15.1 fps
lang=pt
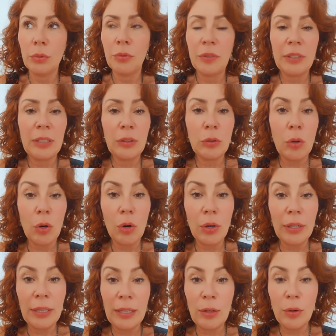do Fernando
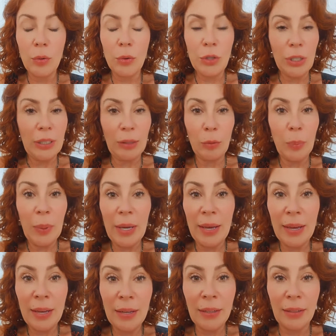Holliday, hoje está no
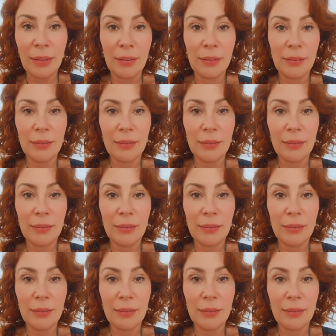PL.